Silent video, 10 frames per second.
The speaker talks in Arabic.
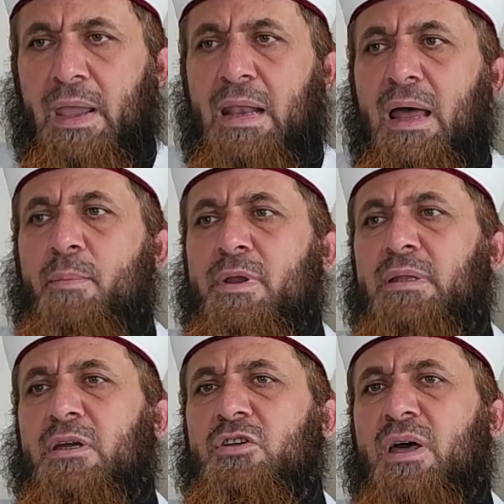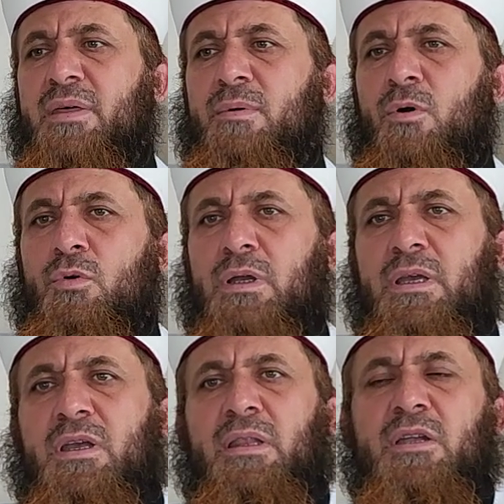الأمر يتجاذبه
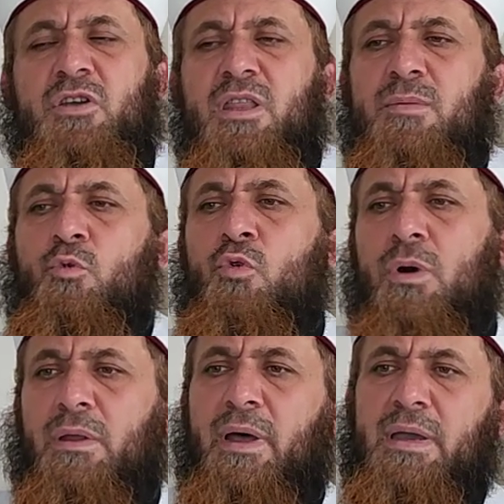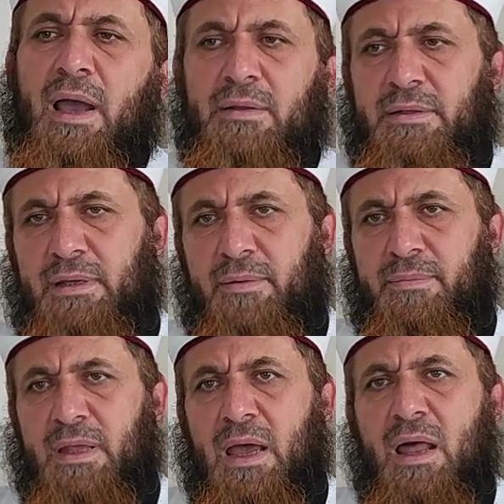يتجاذبه قضايا عديدة
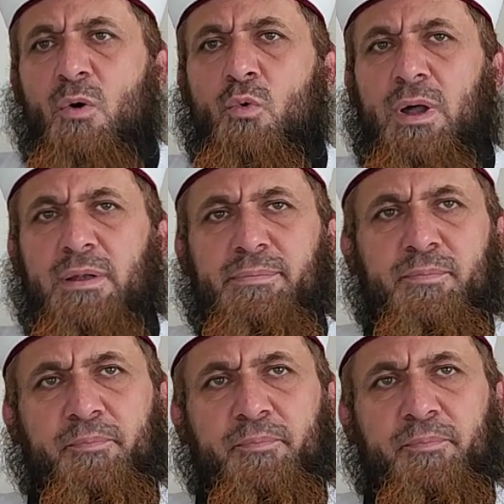الأول